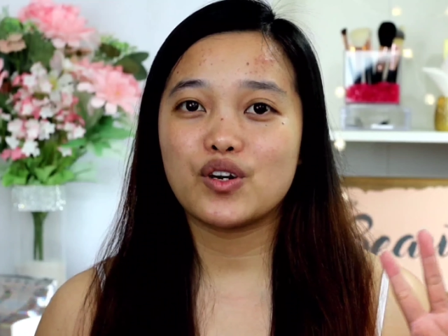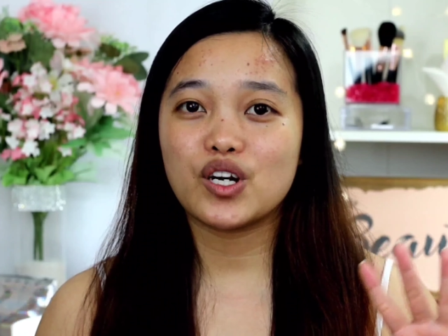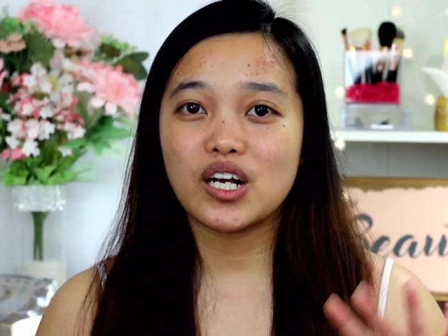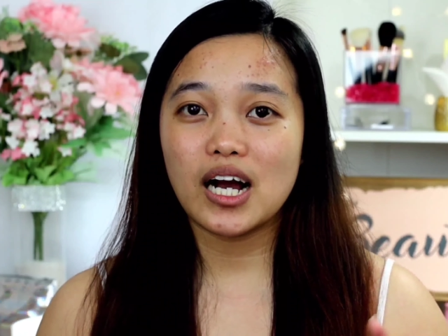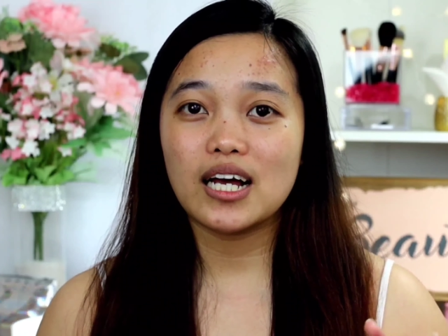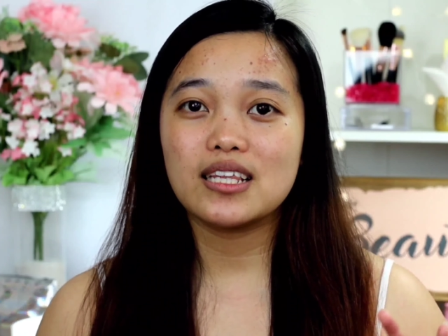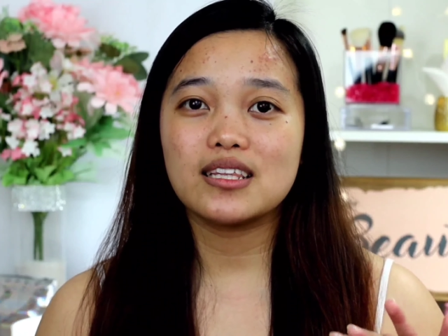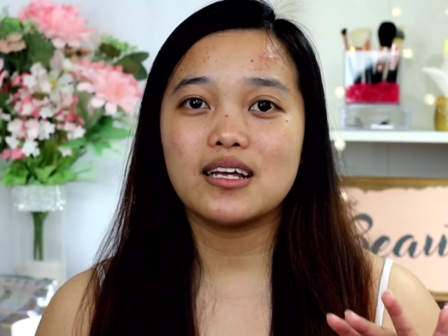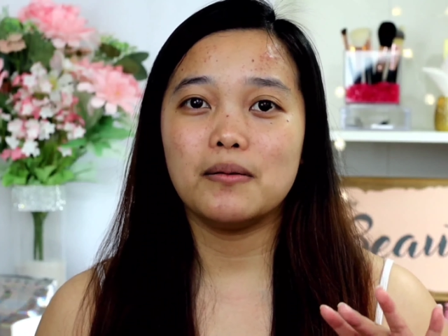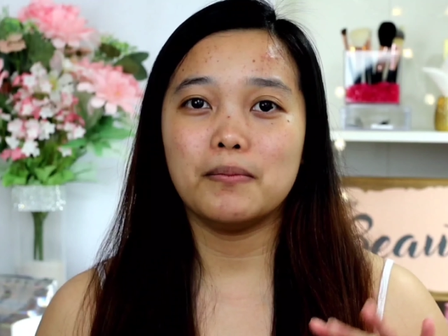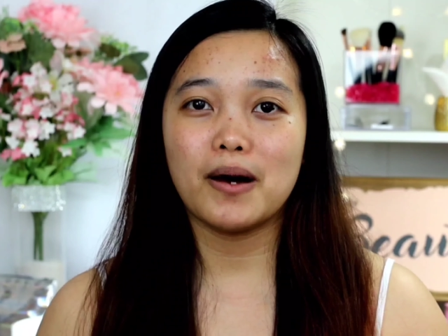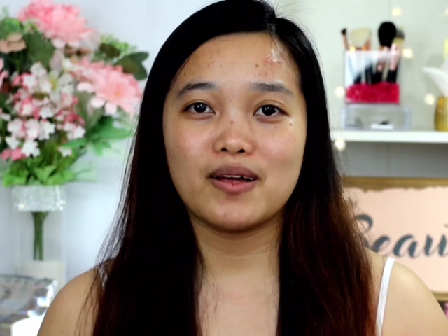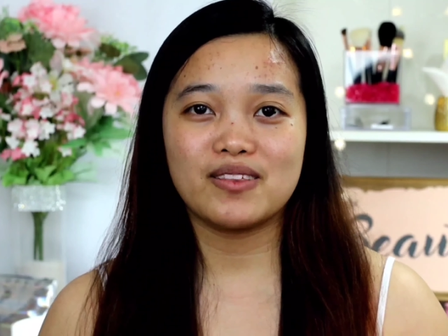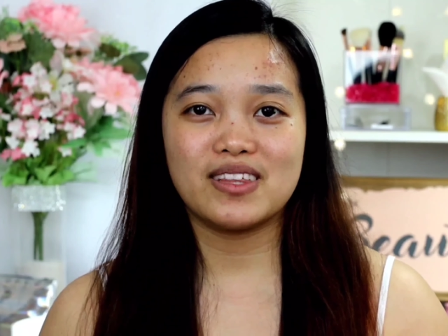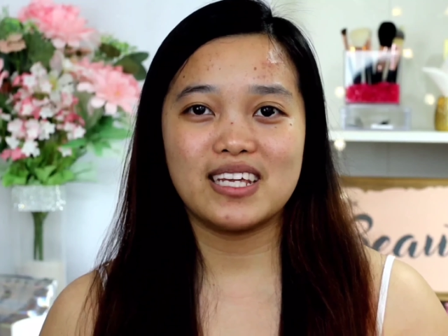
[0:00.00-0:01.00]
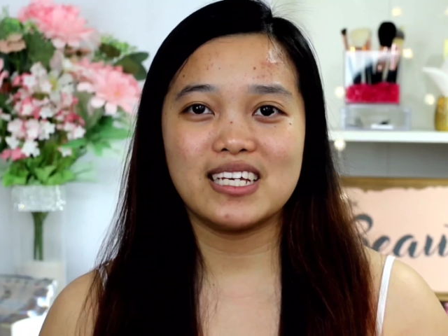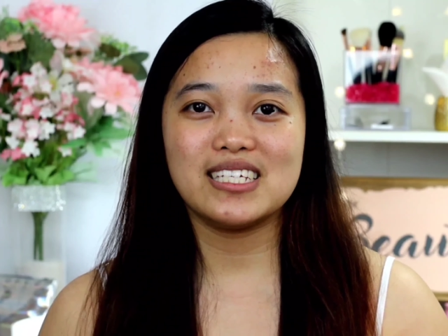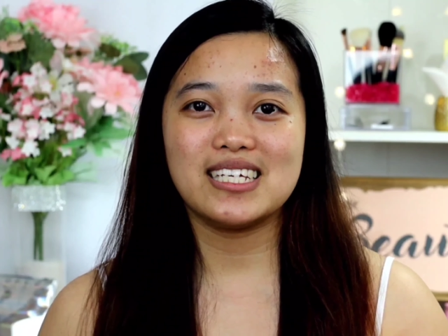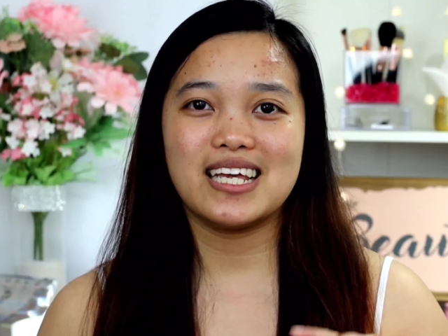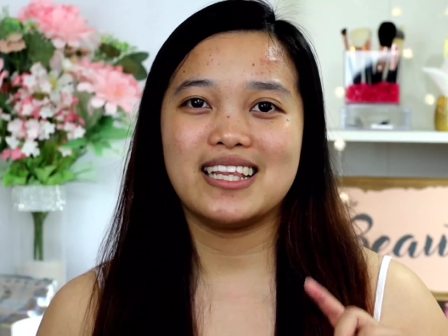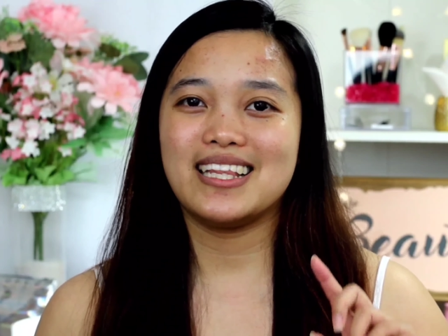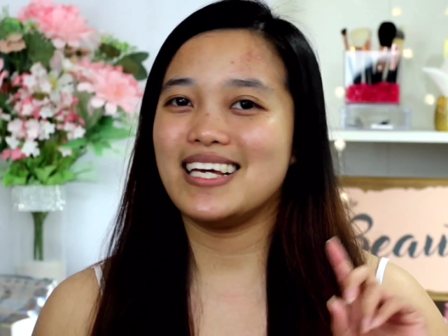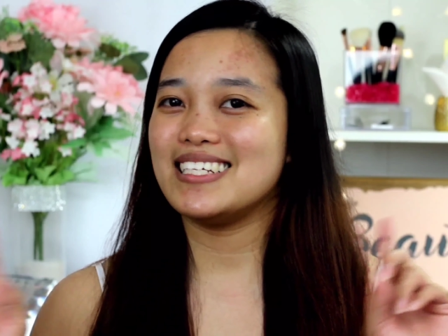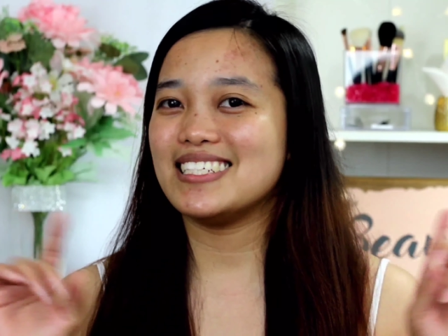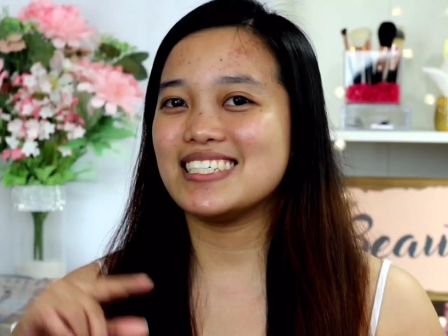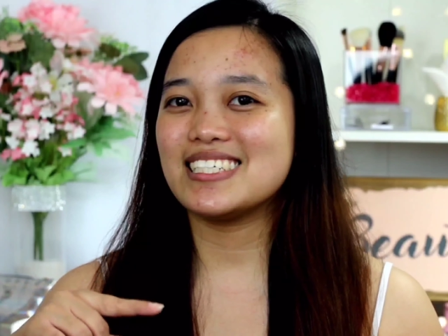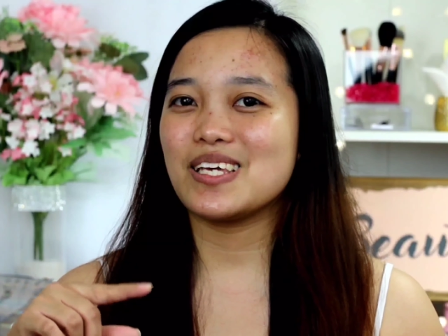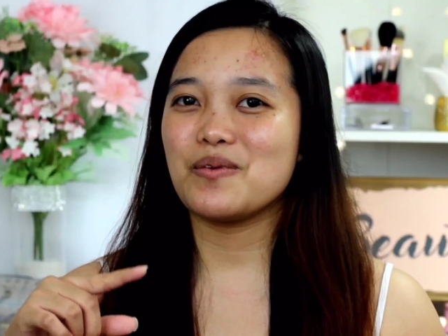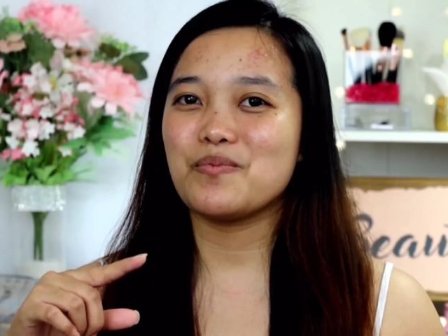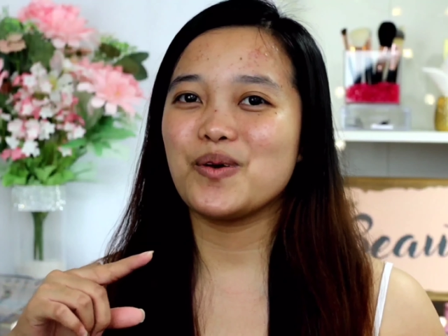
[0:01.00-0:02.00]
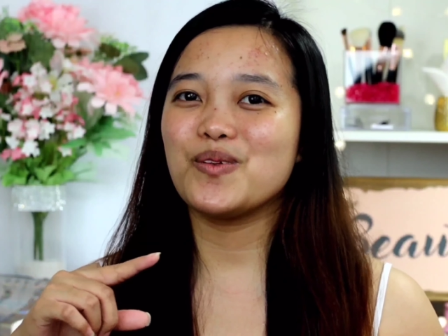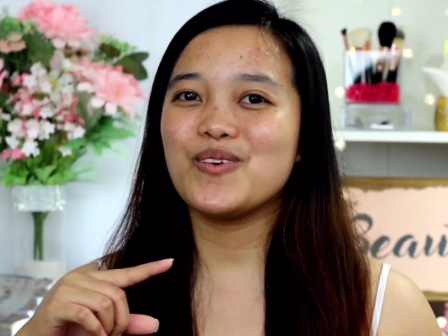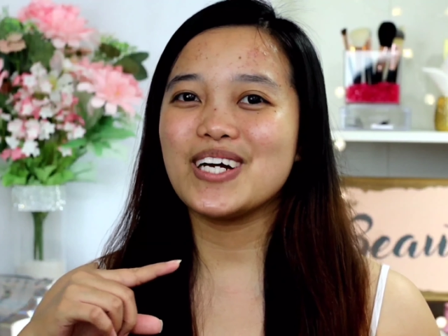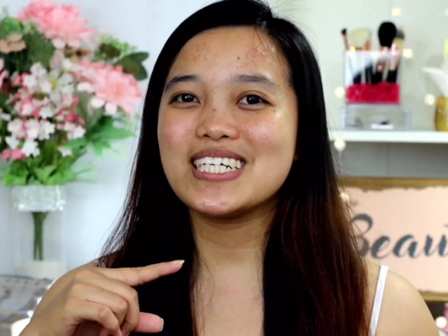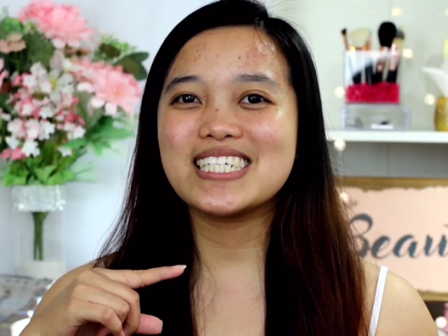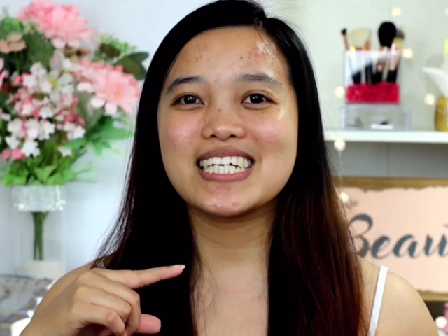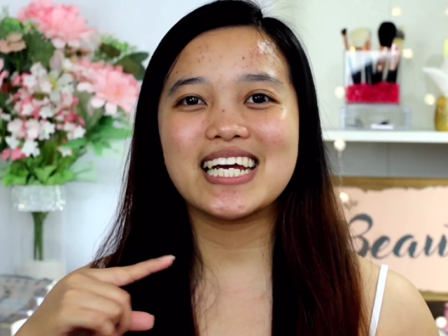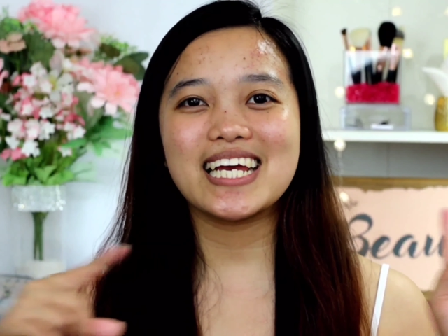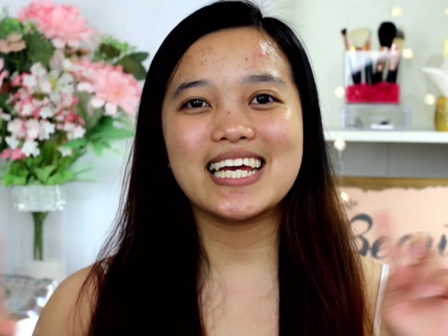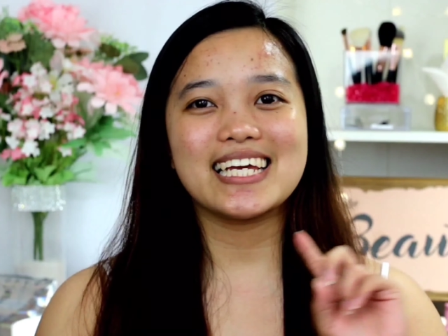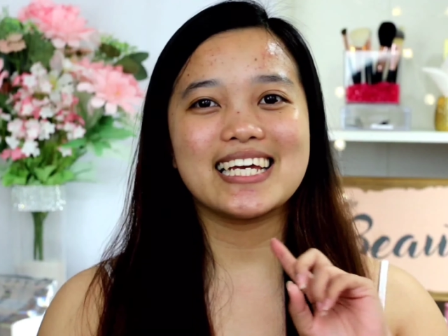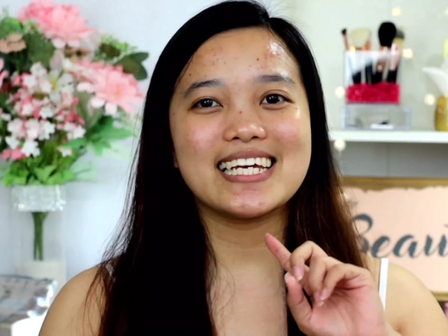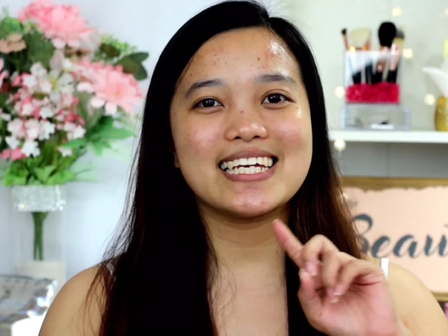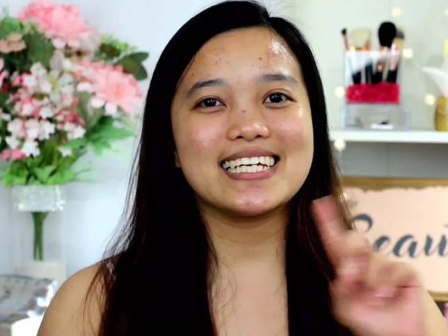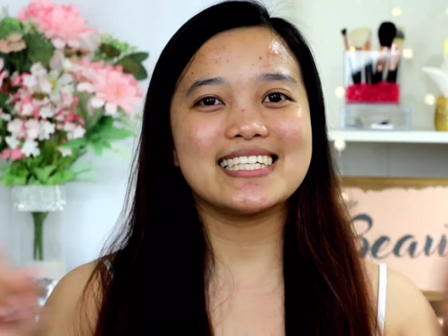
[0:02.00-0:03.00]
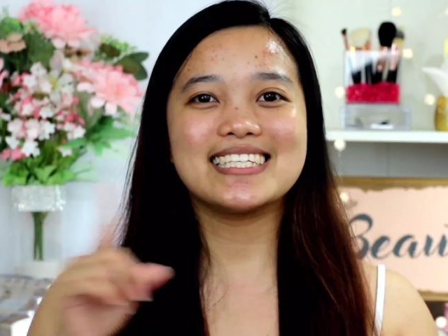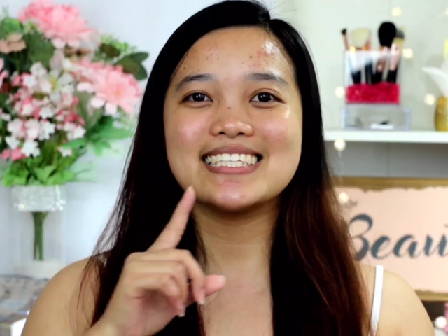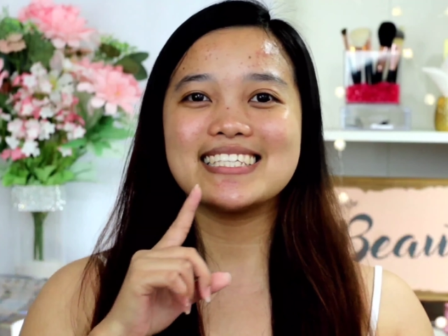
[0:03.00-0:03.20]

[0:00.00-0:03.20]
forgot about this, then just keep on watching.